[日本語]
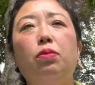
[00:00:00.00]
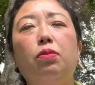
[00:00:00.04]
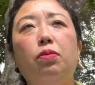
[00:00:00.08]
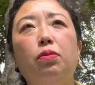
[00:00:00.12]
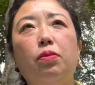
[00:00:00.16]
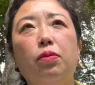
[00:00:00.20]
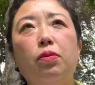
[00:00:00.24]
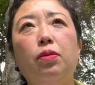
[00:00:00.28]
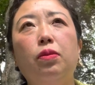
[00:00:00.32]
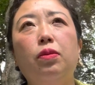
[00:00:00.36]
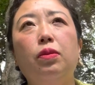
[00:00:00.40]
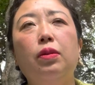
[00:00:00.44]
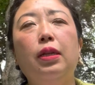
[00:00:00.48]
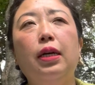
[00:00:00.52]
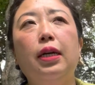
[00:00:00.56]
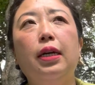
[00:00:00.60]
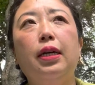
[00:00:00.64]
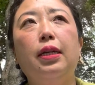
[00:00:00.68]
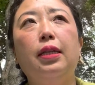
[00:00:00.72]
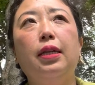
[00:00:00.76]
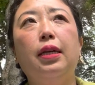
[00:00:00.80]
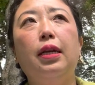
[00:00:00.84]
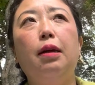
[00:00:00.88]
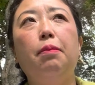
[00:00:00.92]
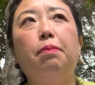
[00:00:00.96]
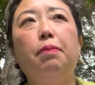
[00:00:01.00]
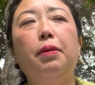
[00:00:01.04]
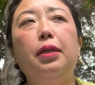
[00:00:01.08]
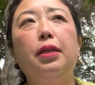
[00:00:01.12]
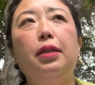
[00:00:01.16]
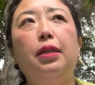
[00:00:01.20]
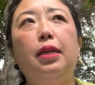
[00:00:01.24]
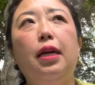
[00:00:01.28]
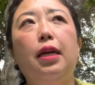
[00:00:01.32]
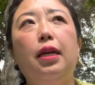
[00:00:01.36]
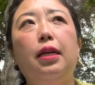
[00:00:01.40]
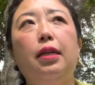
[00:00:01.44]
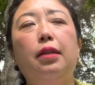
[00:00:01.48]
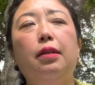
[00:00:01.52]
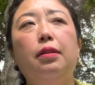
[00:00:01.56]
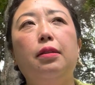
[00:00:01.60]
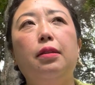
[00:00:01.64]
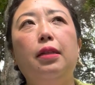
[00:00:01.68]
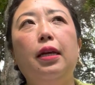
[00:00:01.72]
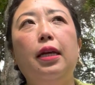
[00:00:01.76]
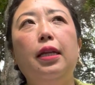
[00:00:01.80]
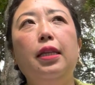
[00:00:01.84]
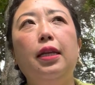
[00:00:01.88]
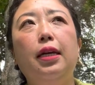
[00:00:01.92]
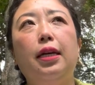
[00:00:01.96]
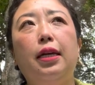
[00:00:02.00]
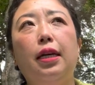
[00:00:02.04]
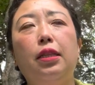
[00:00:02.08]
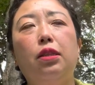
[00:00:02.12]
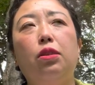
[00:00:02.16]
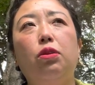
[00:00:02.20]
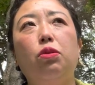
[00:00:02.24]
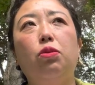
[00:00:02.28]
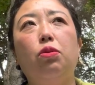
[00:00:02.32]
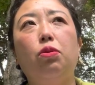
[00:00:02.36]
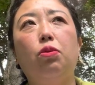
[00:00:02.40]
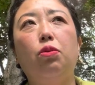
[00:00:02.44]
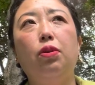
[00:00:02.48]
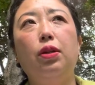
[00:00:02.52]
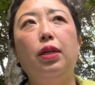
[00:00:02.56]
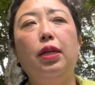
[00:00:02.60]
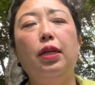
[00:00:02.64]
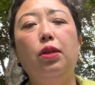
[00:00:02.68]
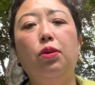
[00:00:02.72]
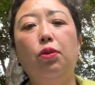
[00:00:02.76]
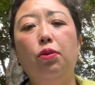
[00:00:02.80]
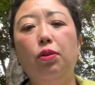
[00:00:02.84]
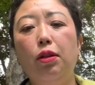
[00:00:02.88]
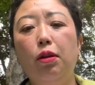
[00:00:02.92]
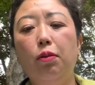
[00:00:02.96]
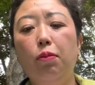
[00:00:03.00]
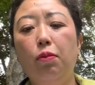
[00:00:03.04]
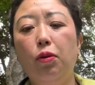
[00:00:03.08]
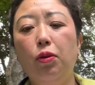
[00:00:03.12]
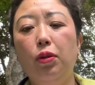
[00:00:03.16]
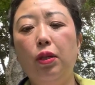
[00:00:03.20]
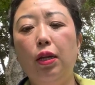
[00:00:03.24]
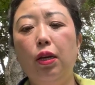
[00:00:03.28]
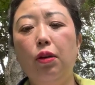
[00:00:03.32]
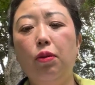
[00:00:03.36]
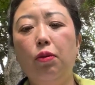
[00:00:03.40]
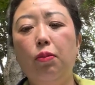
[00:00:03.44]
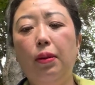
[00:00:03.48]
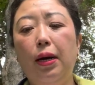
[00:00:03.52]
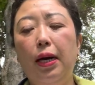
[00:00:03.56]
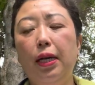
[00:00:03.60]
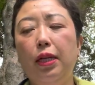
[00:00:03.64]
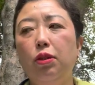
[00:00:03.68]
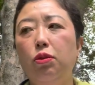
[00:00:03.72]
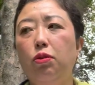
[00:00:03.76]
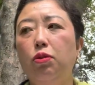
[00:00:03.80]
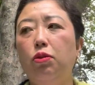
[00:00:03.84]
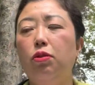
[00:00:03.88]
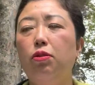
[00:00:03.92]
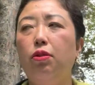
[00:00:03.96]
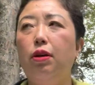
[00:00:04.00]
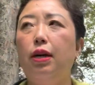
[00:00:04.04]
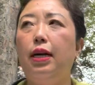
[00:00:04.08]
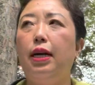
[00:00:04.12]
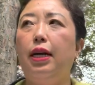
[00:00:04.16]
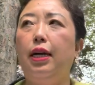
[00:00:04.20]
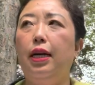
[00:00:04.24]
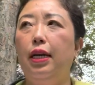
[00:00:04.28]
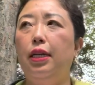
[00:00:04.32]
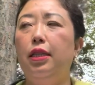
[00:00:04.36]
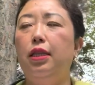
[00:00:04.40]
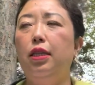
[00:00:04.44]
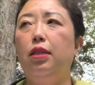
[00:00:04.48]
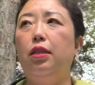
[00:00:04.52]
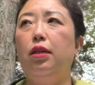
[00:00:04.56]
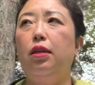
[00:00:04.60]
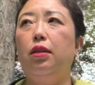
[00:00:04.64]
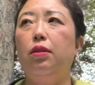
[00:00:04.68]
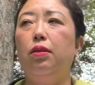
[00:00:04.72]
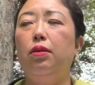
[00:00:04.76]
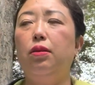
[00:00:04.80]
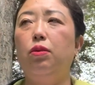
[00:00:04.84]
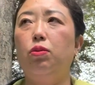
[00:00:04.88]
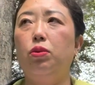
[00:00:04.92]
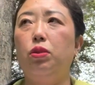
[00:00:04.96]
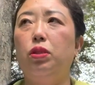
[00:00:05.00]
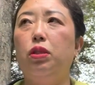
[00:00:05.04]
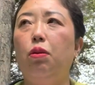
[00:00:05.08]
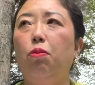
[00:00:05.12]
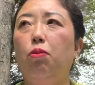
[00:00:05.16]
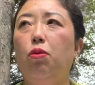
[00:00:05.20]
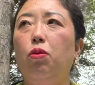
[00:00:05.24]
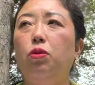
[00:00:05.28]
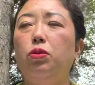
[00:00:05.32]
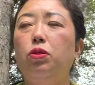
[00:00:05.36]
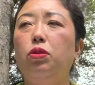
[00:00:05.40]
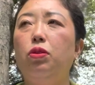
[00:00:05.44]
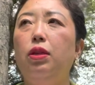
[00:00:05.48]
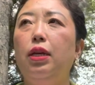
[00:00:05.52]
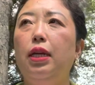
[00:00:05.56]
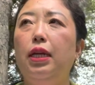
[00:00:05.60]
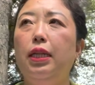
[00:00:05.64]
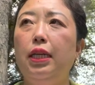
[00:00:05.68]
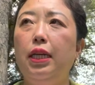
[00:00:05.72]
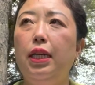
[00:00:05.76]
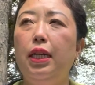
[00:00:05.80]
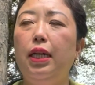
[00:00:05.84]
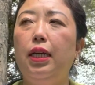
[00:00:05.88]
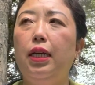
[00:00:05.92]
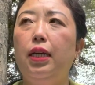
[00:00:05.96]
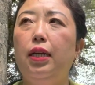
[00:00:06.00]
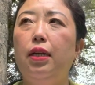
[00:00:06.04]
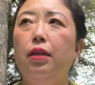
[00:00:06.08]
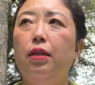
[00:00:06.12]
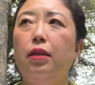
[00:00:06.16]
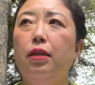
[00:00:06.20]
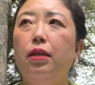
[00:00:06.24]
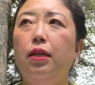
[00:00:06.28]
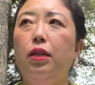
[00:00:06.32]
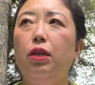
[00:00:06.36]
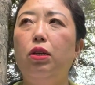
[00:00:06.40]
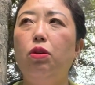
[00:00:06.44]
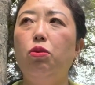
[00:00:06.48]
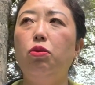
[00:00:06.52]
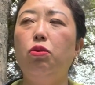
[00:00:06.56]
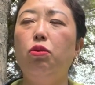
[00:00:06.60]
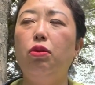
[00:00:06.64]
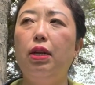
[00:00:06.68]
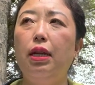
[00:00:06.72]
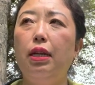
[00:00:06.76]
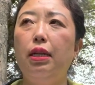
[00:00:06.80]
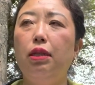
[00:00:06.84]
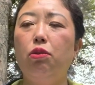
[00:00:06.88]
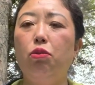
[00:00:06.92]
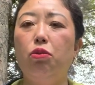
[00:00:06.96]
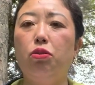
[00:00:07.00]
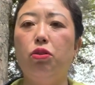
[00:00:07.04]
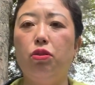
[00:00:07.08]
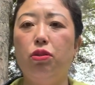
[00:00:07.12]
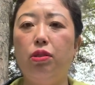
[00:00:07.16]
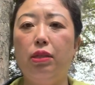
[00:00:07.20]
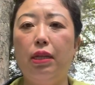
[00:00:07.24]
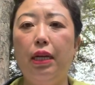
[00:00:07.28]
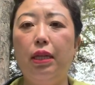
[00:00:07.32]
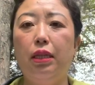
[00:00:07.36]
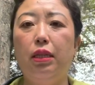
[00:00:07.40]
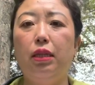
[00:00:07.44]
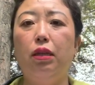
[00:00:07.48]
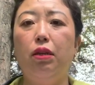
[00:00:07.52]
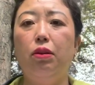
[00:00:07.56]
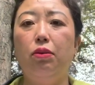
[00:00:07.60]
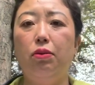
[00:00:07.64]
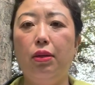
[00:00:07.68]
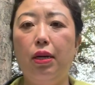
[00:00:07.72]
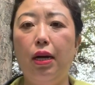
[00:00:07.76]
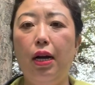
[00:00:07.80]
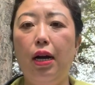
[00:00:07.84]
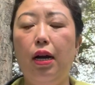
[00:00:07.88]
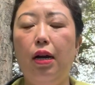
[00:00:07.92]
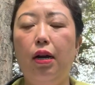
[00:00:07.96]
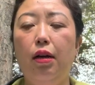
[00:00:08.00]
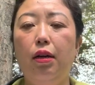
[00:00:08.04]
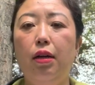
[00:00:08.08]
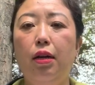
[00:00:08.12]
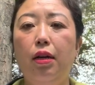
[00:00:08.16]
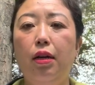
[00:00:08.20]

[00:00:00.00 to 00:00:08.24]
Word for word: う、うん、なんかね、やっぱりね、なんでかっていうと、これいろんな問題を周りの人が抱えてたとしても、それに気を取られてほしくないっていうか、